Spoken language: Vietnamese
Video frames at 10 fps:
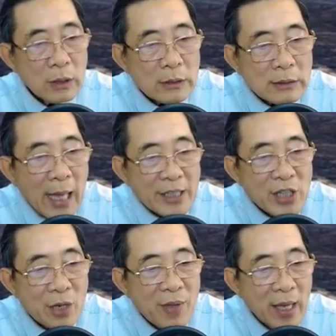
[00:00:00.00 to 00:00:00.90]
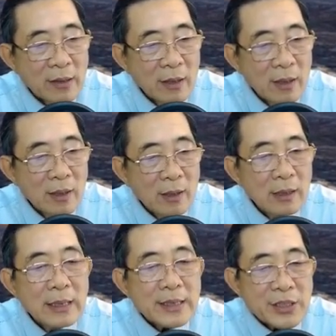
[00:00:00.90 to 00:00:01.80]
Tại sao vậy?
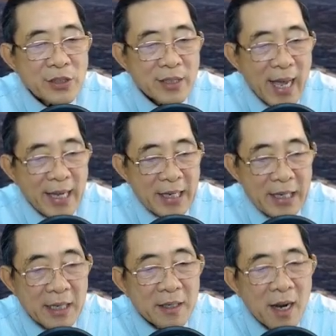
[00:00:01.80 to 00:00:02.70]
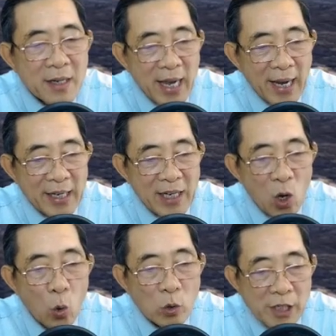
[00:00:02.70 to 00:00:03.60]
Trước đây, nơi này là
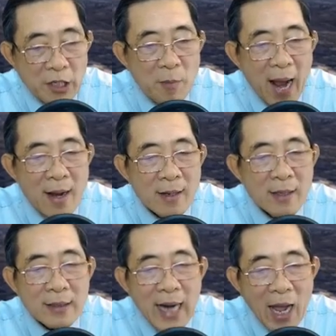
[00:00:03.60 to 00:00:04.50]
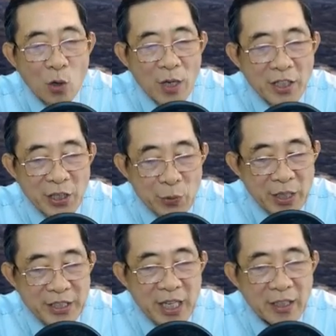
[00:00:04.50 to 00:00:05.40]
khu xử bắn, đã có rất nhiều người
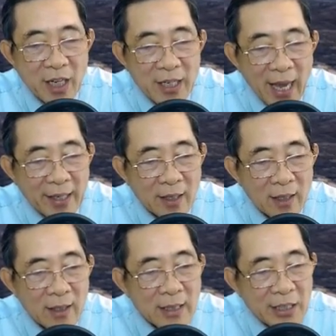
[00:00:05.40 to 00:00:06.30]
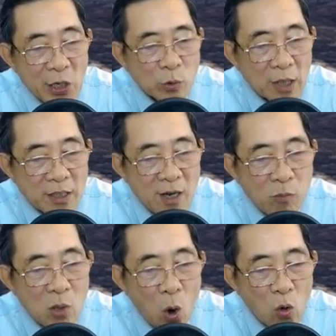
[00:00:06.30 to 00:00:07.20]
chết ở đây. Nếu từ góc
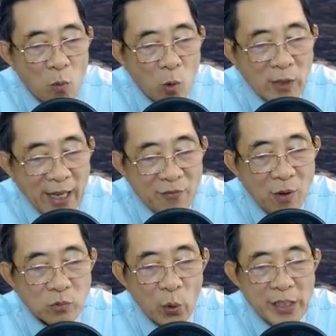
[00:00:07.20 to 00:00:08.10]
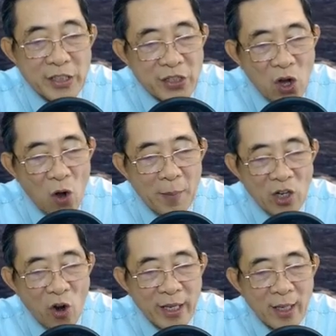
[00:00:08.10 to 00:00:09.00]
độ của một thầy phong thủy như con mà
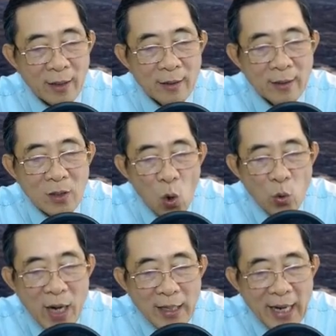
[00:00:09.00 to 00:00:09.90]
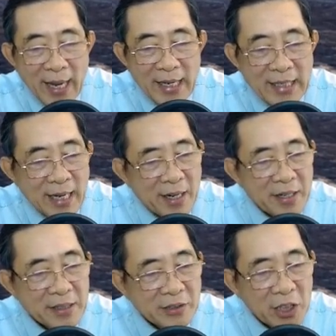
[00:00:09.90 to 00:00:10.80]
nói, khu đất này là
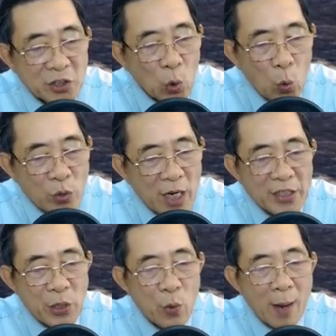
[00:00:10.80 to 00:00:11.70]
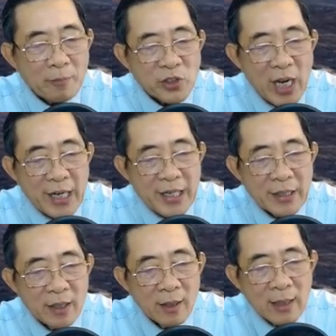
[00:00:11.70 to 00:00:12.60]
nơi tích tụ rất nhiều âm sát khí,
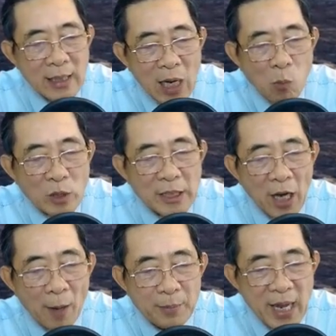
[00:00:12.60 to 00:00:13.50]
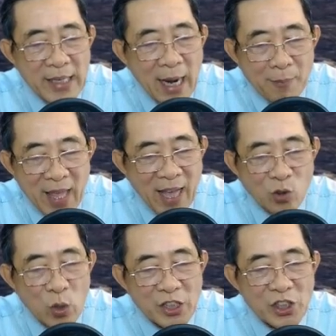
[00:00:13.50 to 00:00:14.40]
không có thích hợp để làm nhà cho
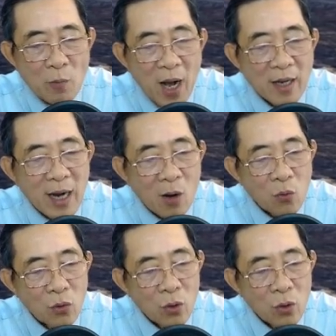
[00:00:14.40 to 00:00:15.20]
người sống ở đâu.